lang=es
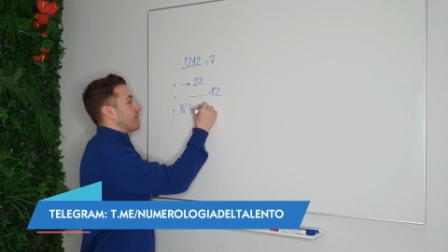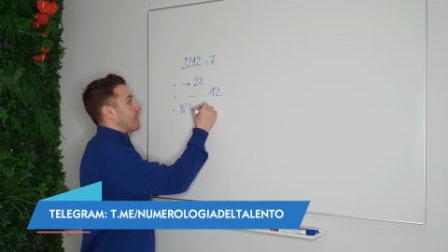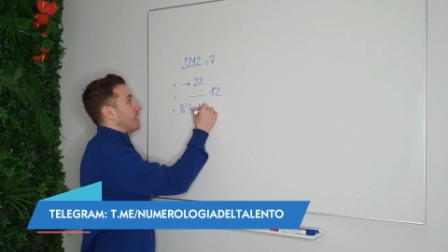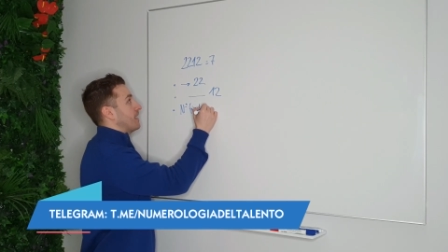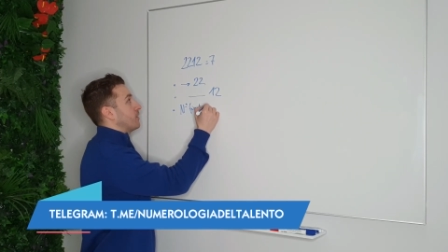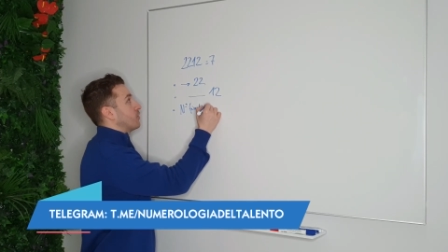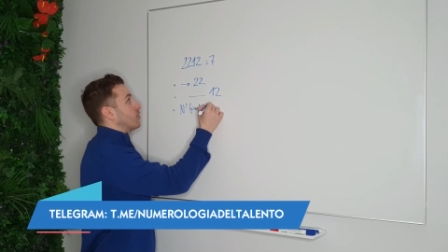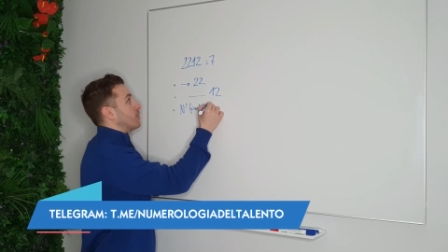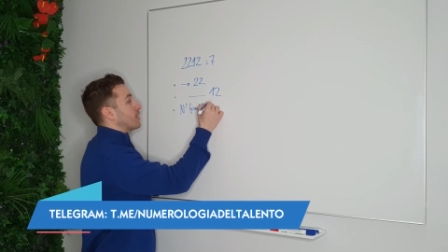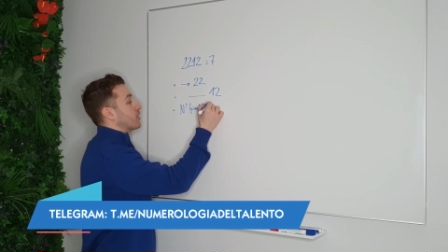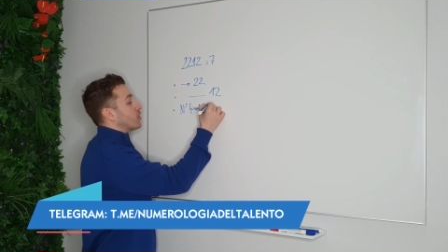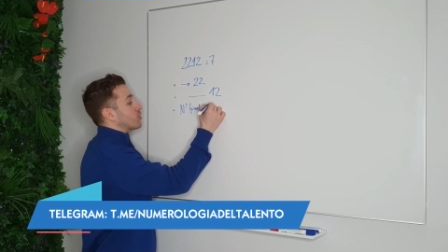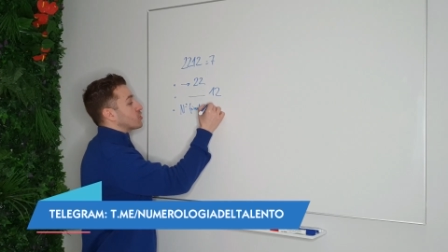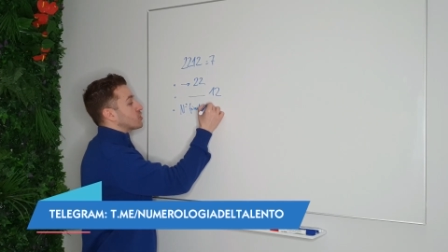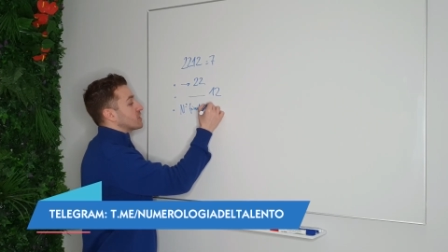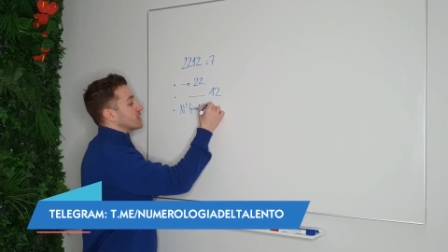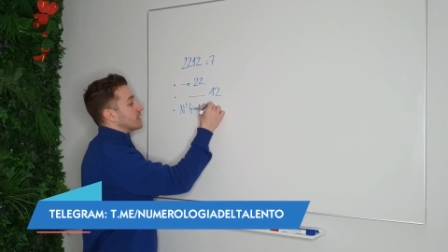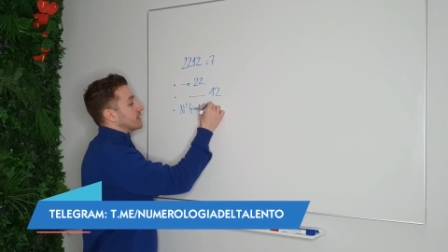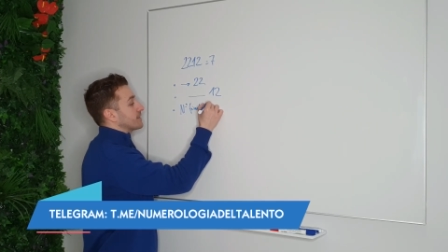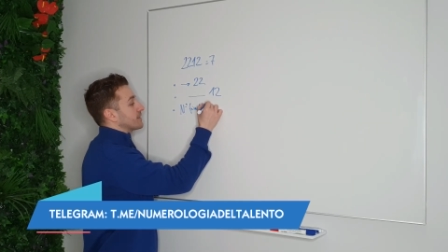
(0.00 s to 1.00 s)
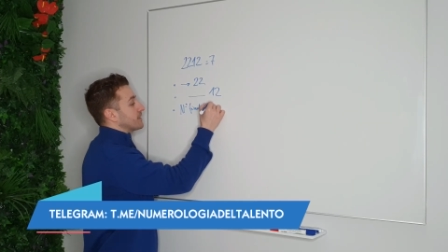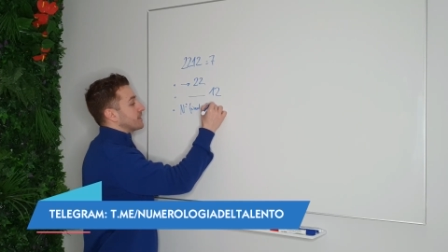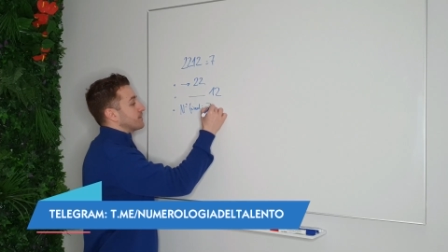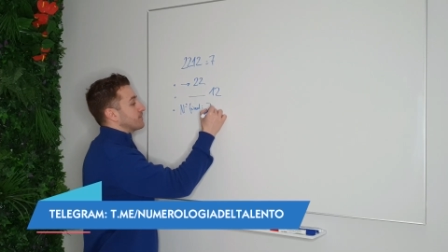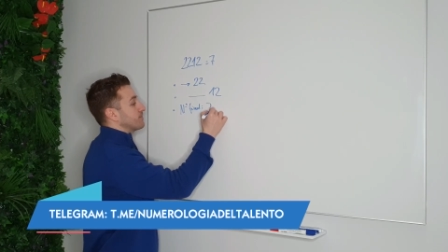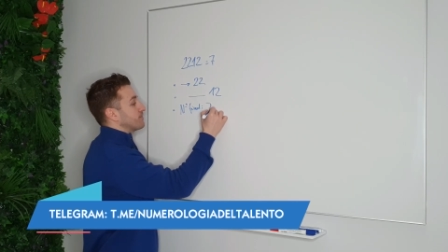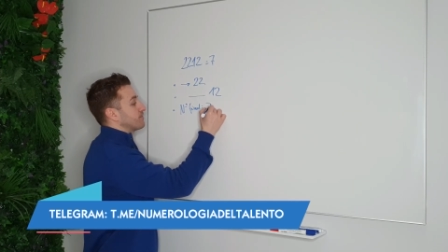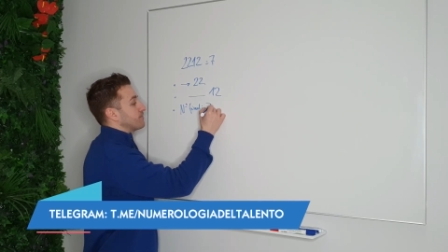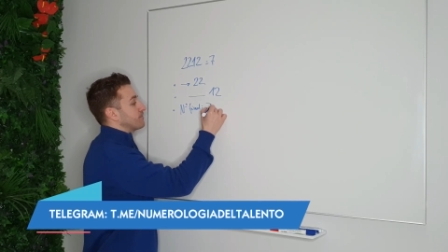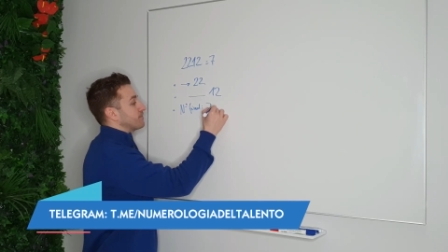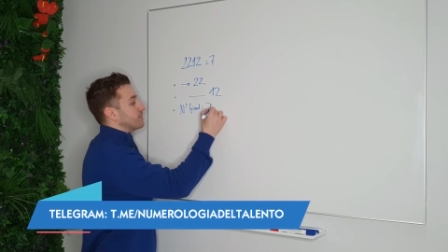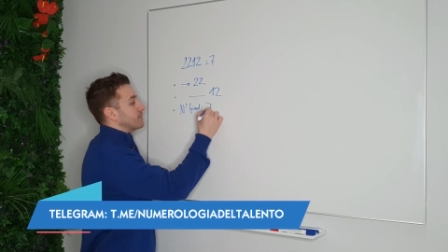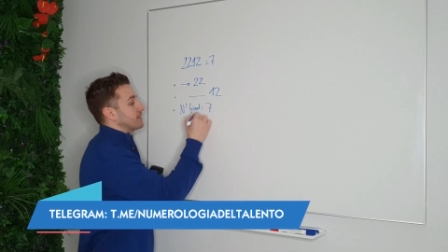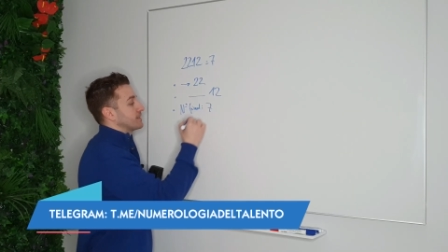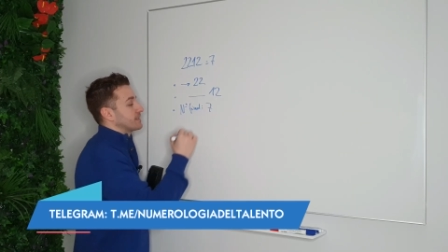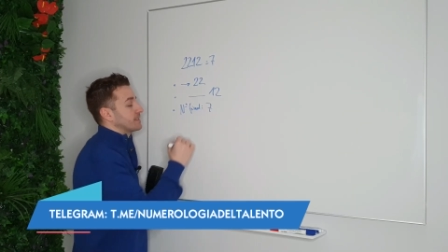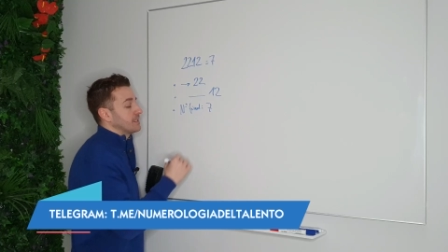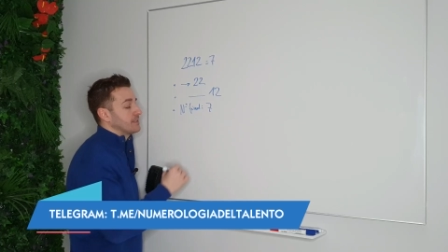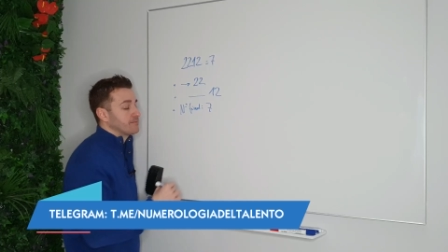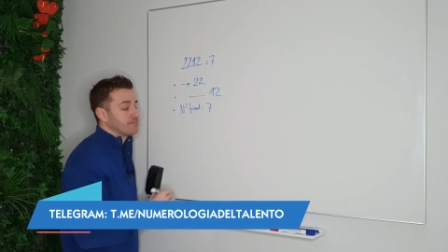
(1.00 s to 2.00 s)
el número 7.
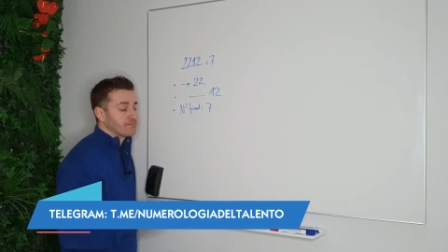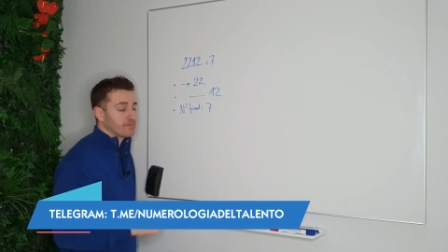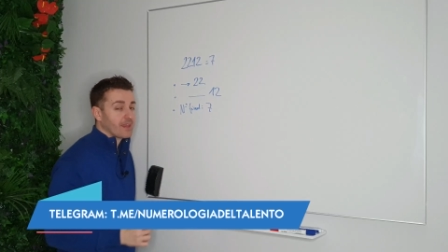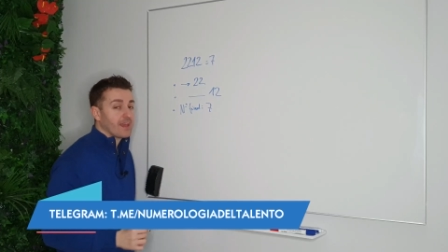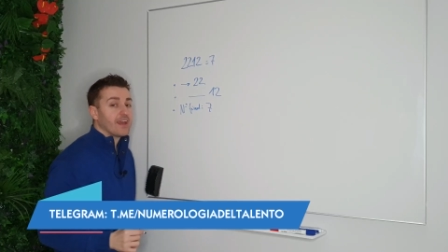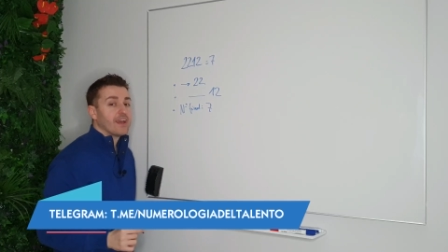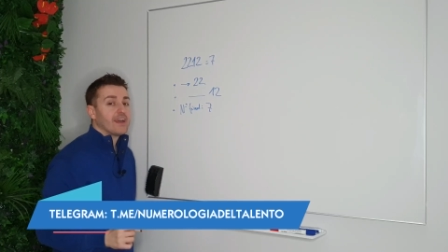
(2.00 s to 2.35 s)
¿Sí?